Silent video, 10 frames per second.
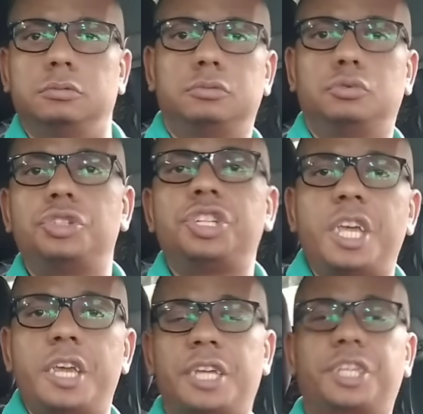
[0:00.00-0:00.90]
De um
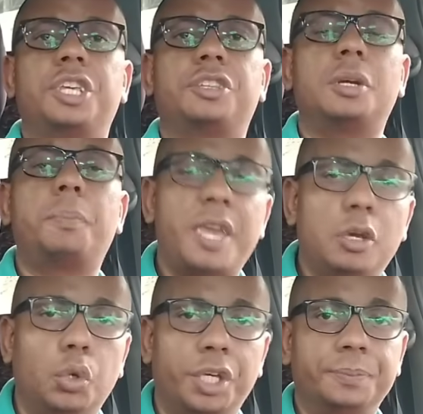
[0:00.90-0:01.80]
dinheiro aqui. Trampei
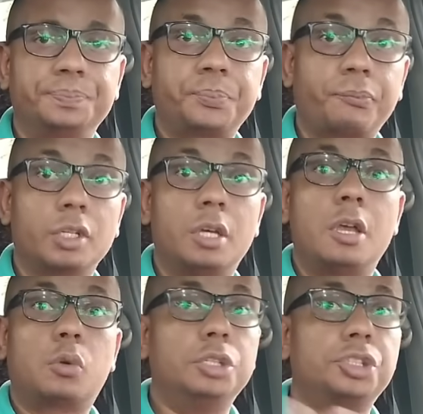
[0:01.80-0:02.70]
ruim.
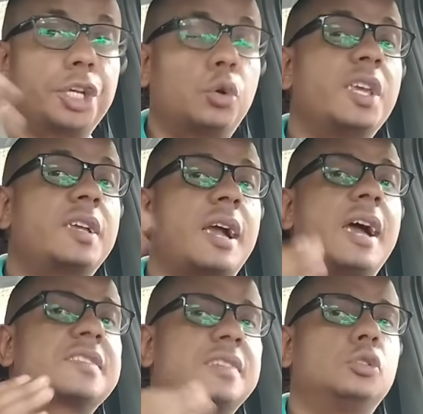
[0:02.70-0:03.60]
Quando chegou em
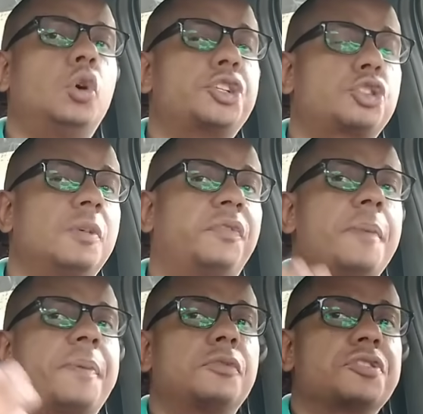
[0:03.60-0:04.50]
casa à noite, como eu falei
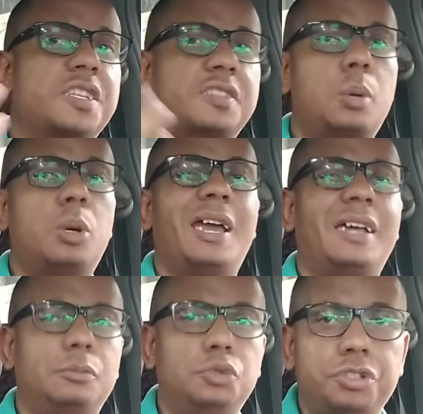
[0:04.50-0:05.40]
para vocês, dar uma
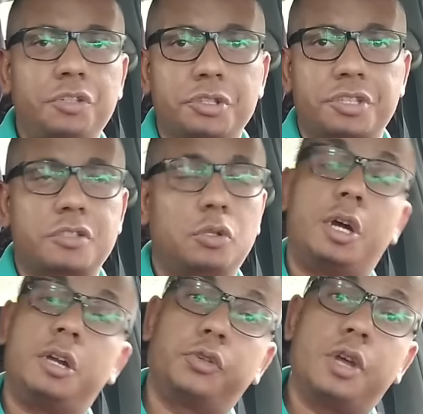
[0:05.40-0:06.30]
olhada, muitos de vocês não
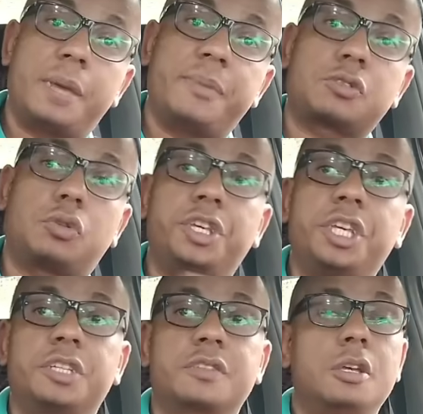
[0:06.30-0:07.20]
olham, eu fui olhar minhas
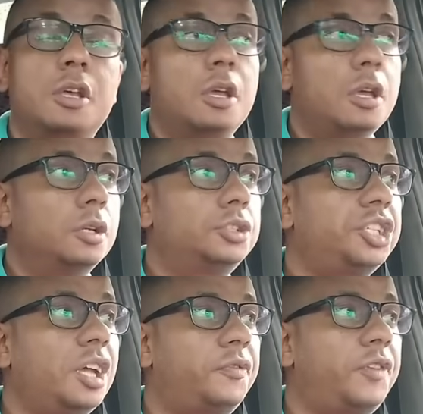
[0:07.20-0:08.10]
corridas. Eu
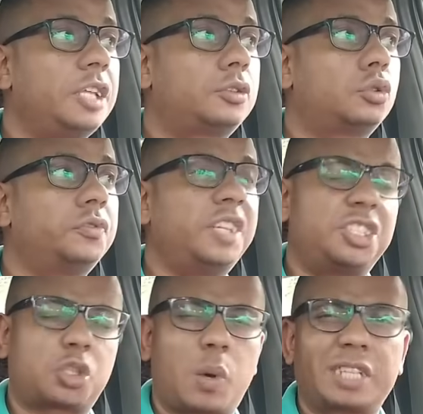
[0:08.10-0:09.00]
tinha feito
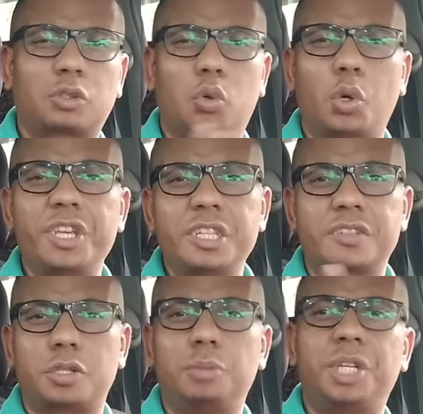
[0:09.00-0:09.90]
24 corridas,
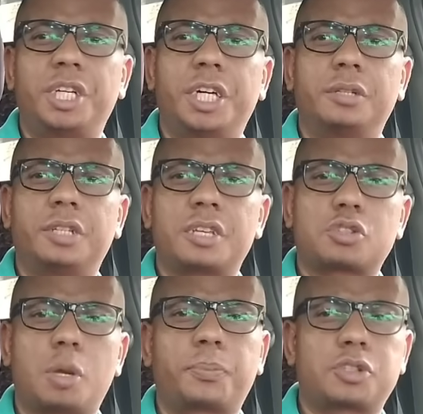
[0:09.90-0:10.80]
se eu não me engano, né?
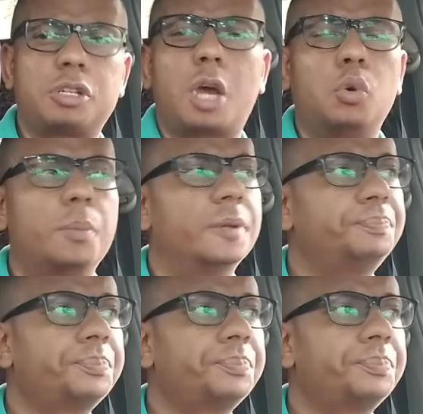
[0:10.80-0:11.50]
Só, só na Uber.